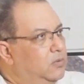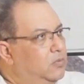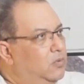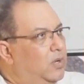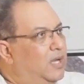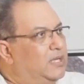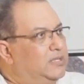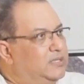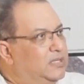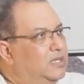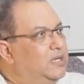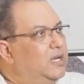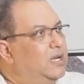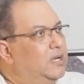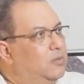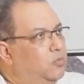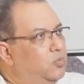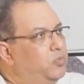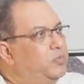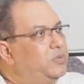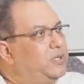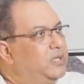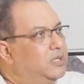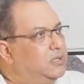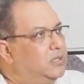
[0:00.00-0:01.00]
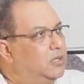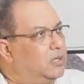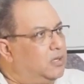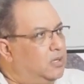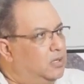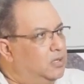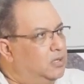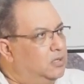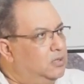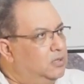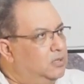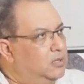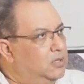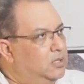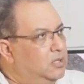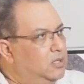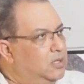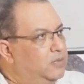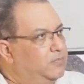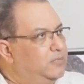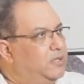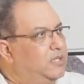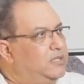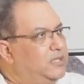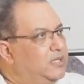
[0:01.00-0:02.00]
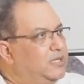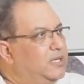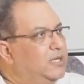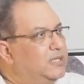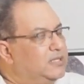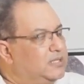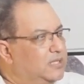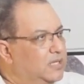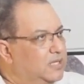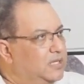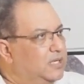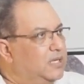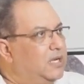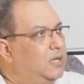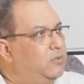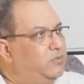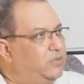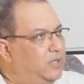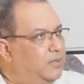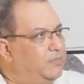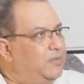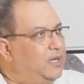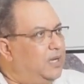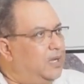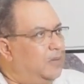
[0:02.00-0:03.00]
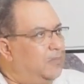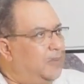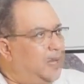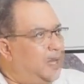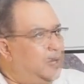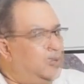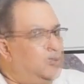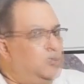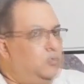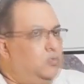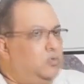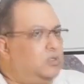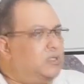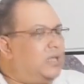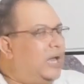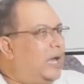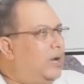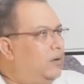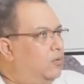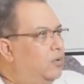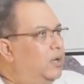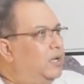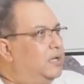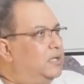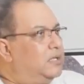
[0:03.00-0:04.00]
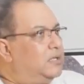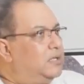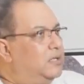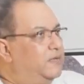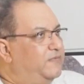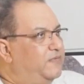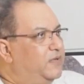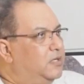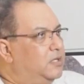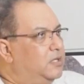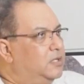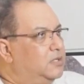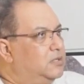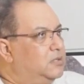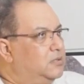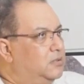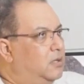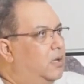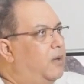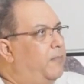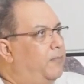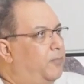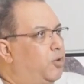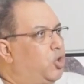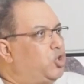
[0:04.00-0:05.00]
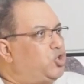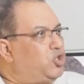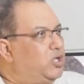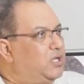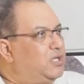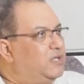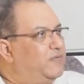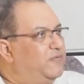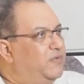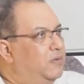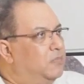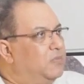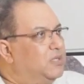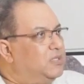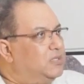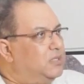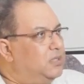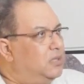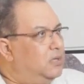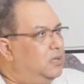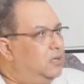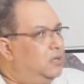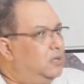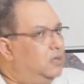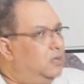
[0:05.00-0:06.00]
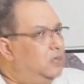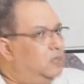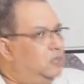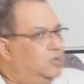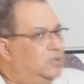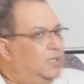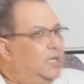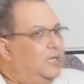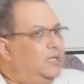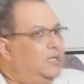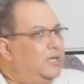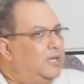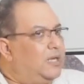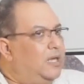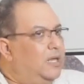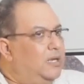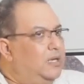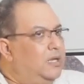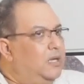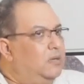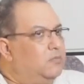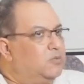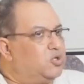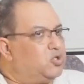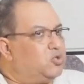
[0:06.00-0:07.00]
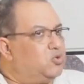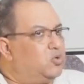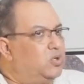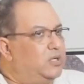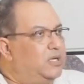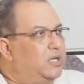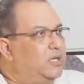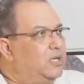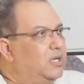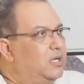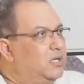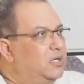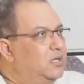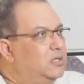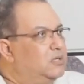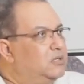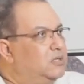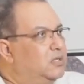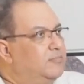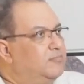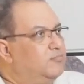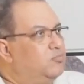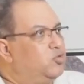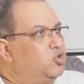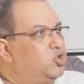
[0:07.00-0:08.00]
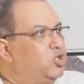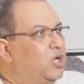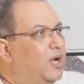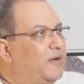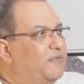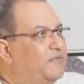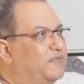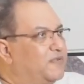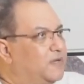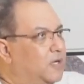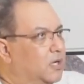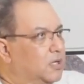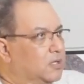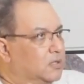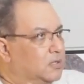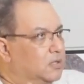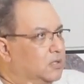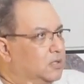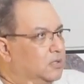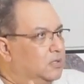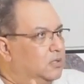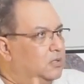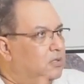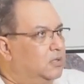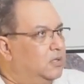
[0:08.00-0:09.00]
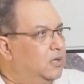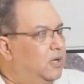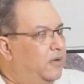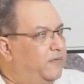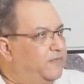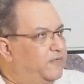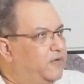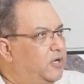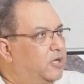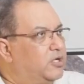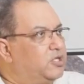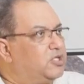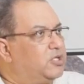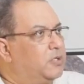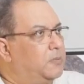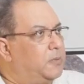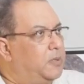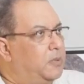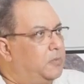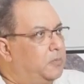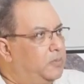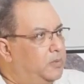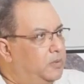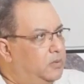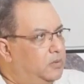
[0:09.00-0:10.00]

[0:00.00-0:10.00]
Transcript: وحسينا احنا ممكن نرعاها ابتدينا نذاكرها ونعملها معاهم وتحولت لفكره بروجكت في المدينه وده اللي خلى المشروع ناجح جدا مش افكارنا افكار الشباب